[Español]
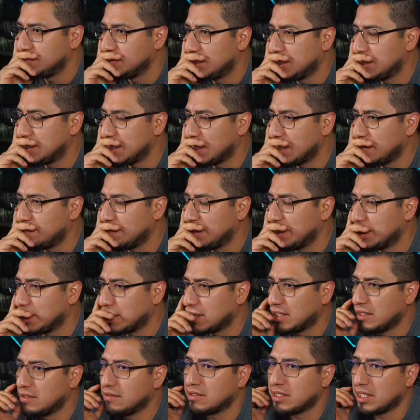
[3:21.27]
sinceramente
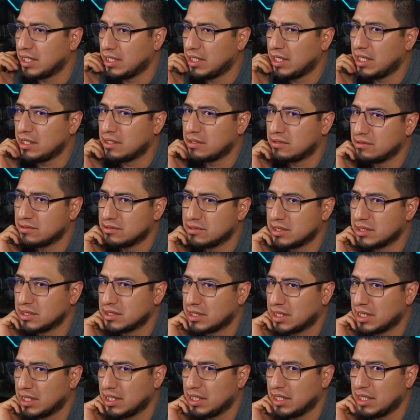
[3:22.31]
creo que hay cosas
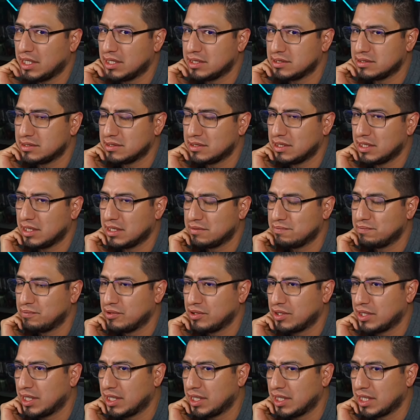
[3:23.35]
que las, las
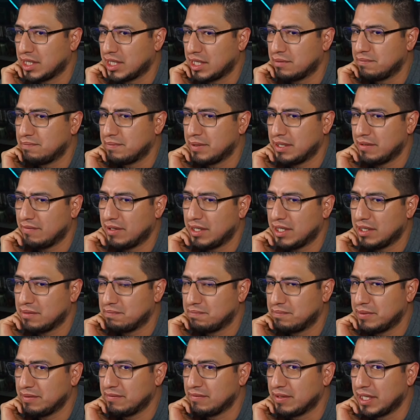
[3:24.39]
podría dejar para hablar en
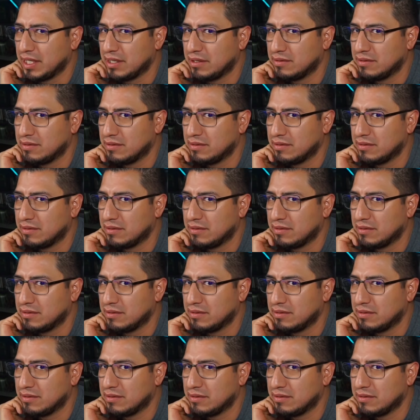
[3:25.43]
privado.